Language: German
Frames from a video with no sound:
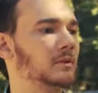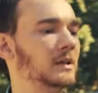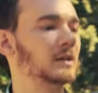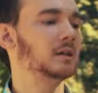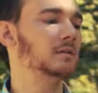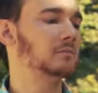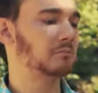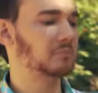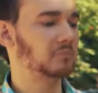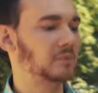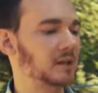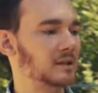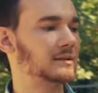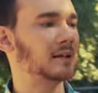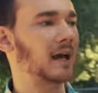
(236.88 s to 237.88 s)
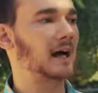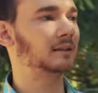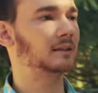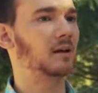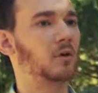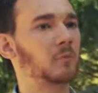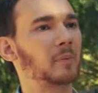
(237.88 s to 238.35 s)
die, die das
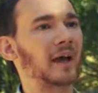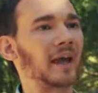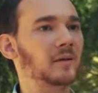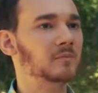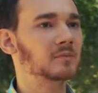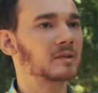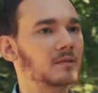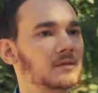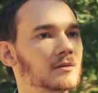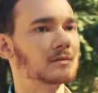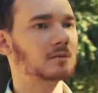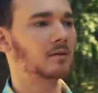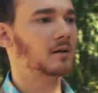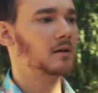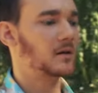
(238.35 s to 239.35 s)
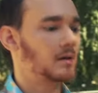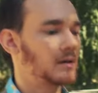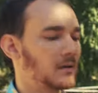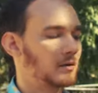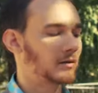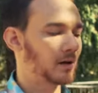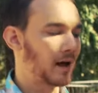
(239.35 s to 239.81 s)
Theater auch bremsen
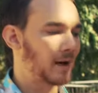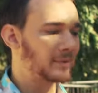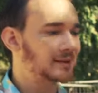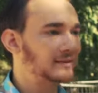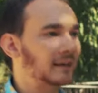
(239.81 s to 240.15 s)
aber